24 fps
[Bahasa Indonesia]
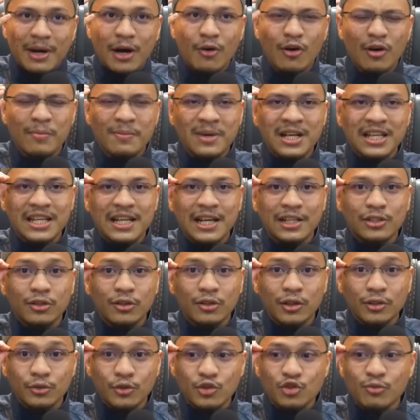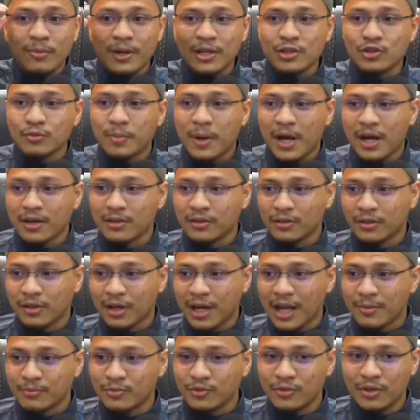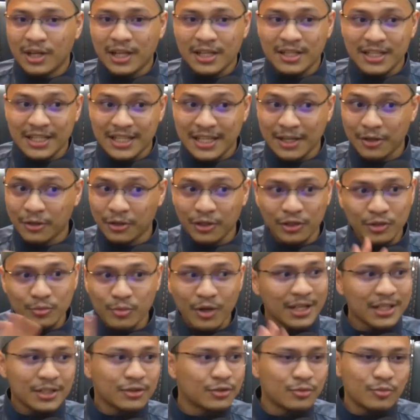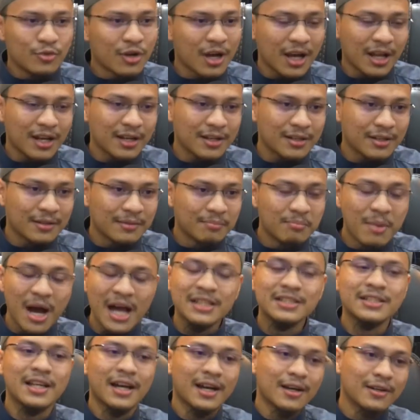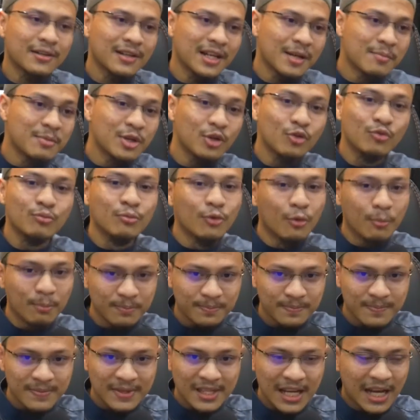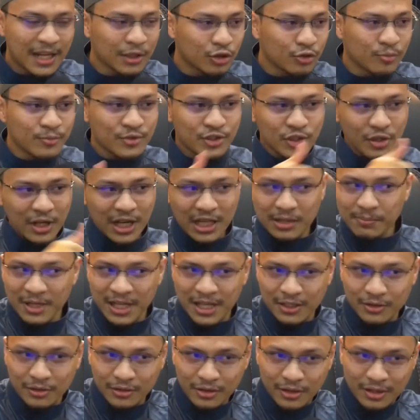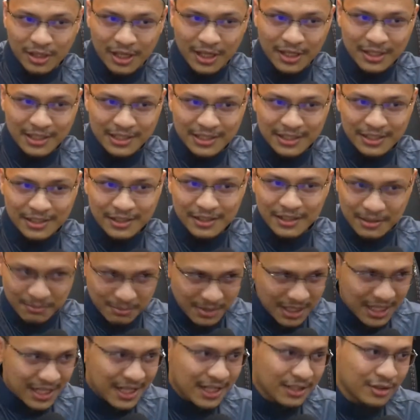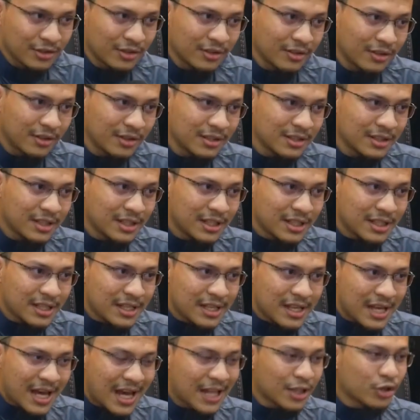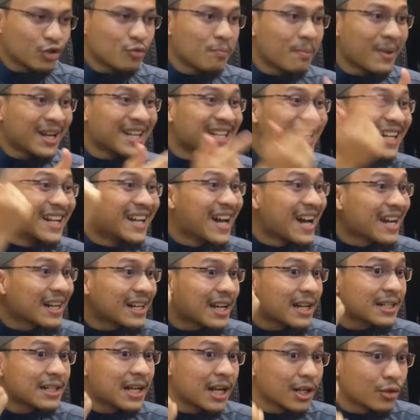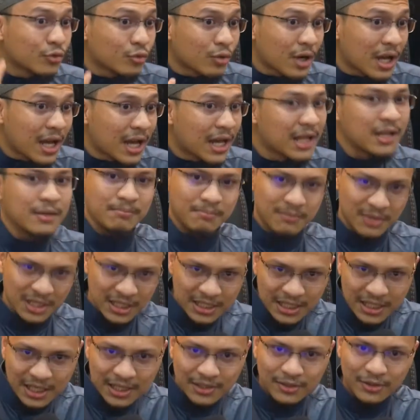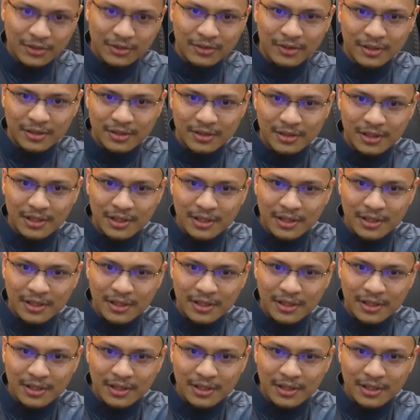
bahwa mengingat Allah itu cuma subhanallah alhamdulillah zikir Allah itu bukan itu bukan banyak lebih umum antum sholat mengingat Allah nggak mengingat Allah antum mendengarkan Al-Quran mengingat Allah